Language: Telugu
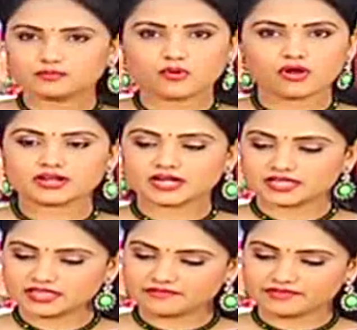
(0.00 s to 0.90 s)
బార్డర్
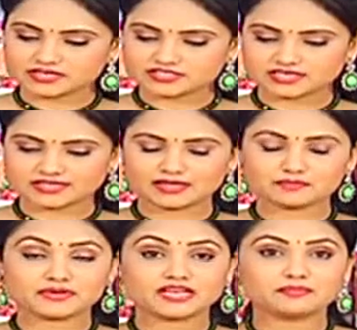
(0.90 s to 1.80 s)
అనేది ఇవ్వడం జరిగింది
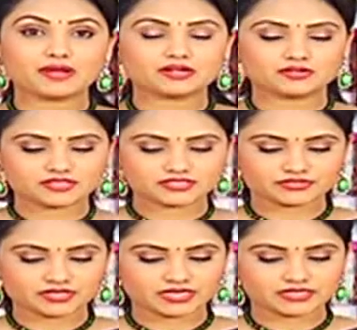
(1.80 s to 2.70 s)
మిడిల్ పార్ట్లో
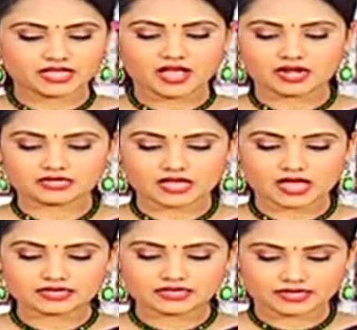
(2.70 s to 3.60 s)
తీసుకున్నట్టయితే ఆ
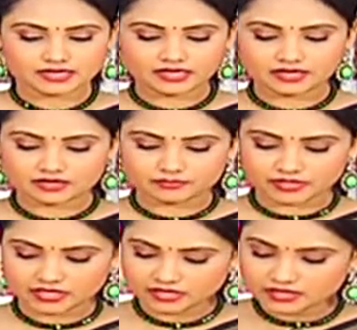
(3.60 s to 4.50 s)
డార్క్ రెడ్ కలర్
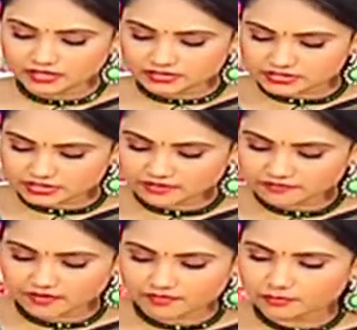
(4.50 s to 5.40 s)
మీదే చిన్న ఫ్లవర్